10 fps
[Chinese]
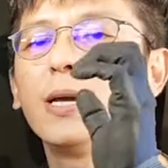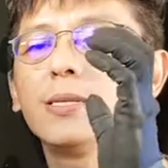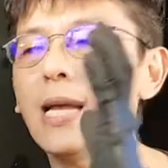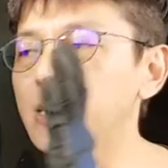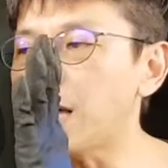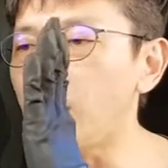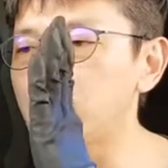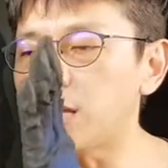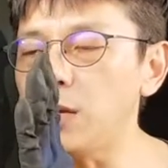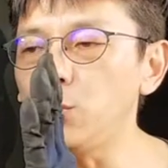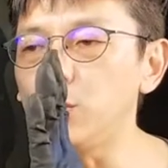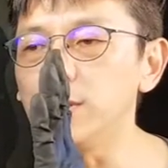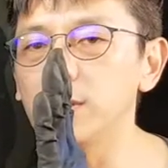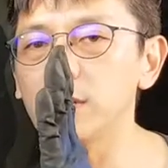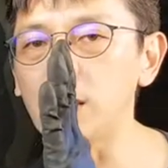让它前轮
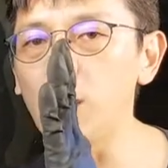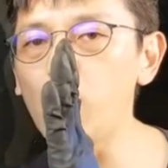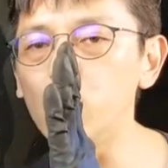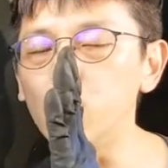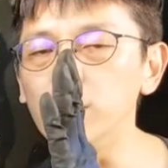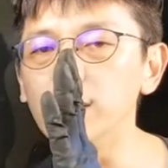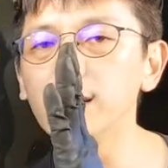跟后轮